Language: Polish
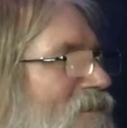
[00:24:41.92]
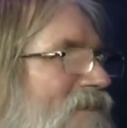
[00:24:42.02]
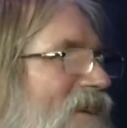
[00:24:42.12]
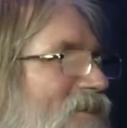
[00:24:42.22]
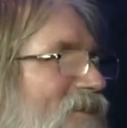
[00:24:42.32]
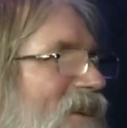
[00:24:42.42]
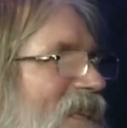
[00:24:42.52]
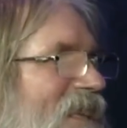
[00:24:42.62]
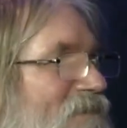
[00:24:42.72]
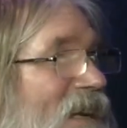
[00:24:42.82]
mamy
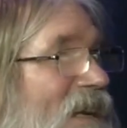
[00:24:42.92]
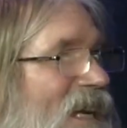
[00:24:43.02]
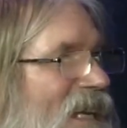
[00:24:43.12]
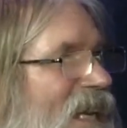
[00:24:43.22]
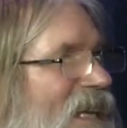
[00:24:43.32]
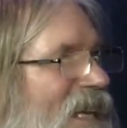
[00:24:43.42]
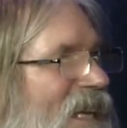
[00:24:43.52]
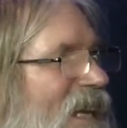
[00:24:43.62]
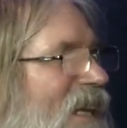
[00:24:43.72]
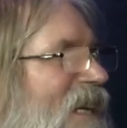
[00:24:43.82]
ukryte
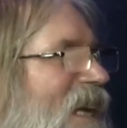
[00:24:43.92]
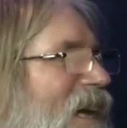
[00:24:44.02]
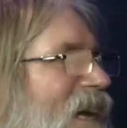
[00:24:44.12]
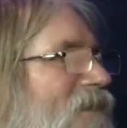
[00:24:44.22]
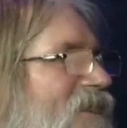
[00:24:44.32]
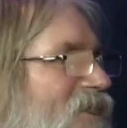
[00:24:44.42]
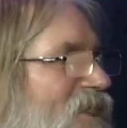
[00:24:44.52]
pragnienie, aby to